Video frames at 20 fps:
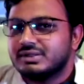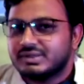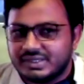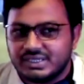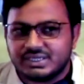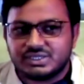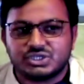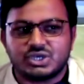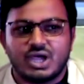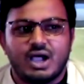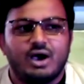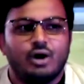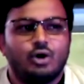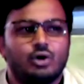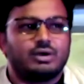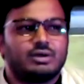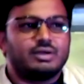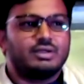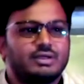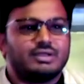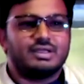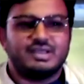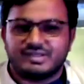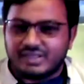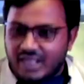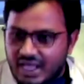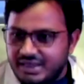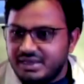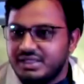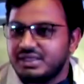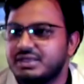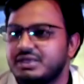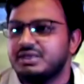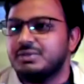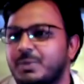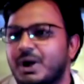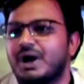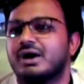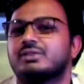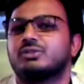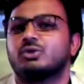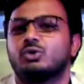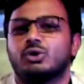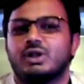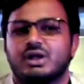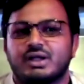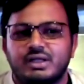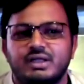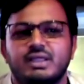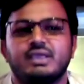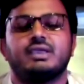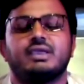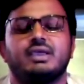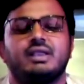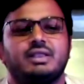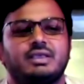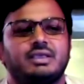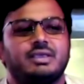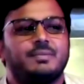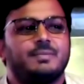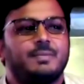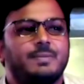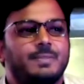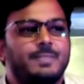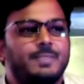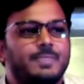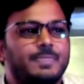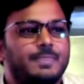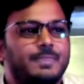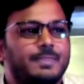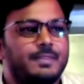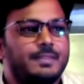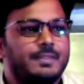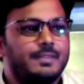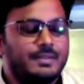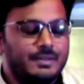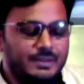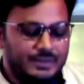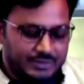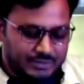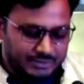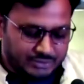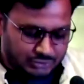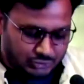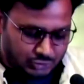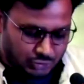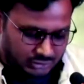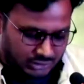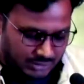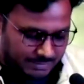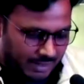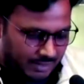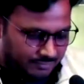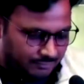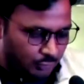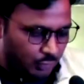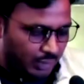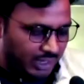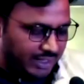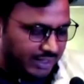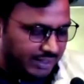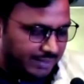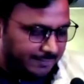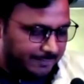शिक्षा और किसानी की बात को रखने के लिए ज्योतिबा फूले